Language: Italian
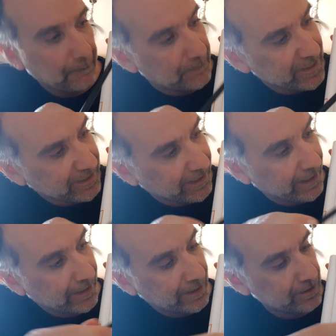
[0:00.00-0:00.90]

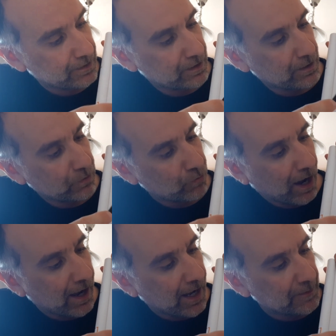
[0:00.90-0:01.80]
Perché
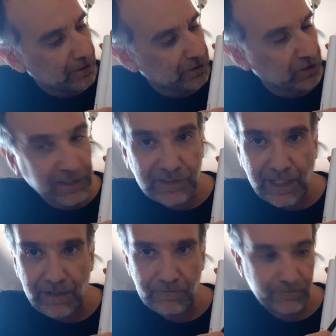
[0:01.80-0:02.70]
qua abbiamo visto che il
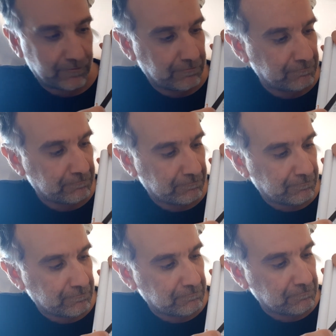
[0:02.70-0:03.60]
3
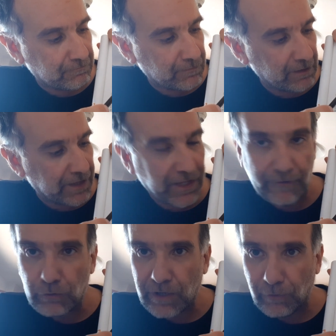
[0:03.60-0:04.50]

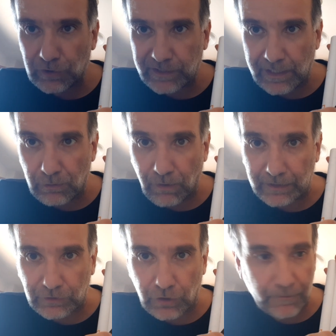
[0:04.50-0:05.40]
andava una volta nel
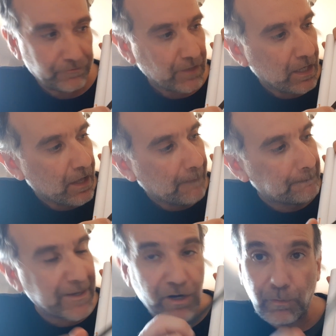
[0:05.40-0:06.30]
4.
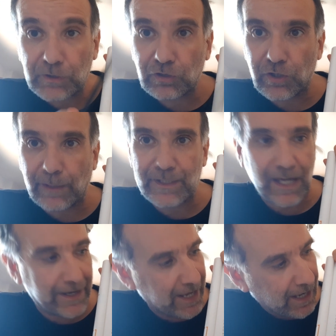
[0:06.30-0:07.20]
Però possono
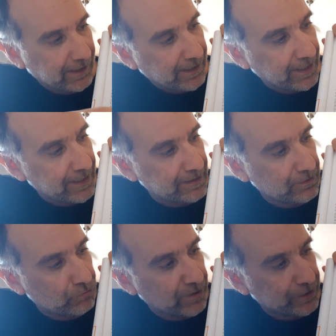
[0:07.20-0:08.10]
capitare anche
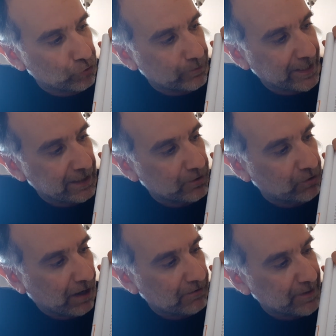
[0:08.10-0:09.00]
quei numeri,
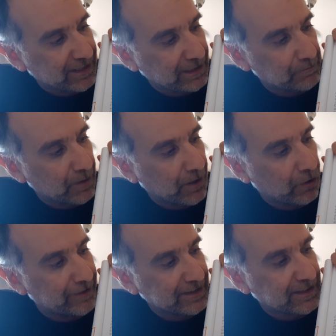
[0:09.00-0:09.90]
qua per esempio abbiamo
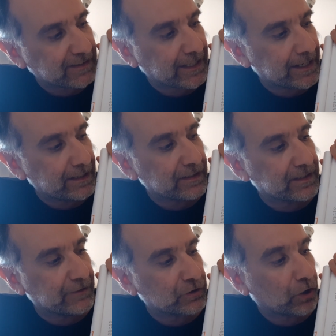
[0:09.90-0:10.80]
26
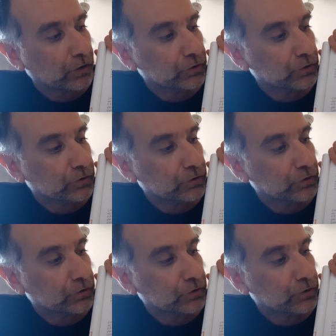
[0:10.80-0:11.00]
diviso